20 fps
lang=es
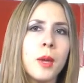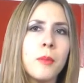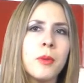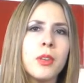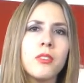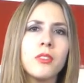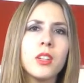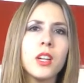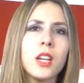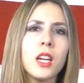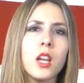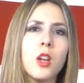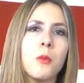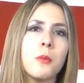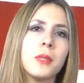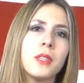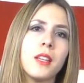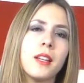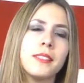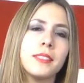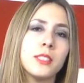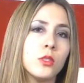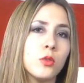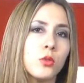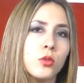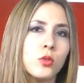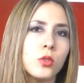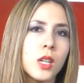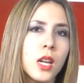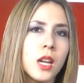mientras que los metales
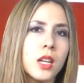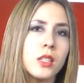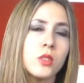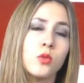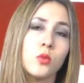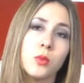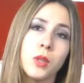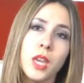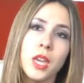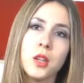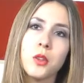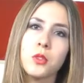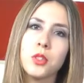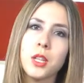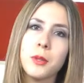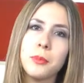industriales subieron.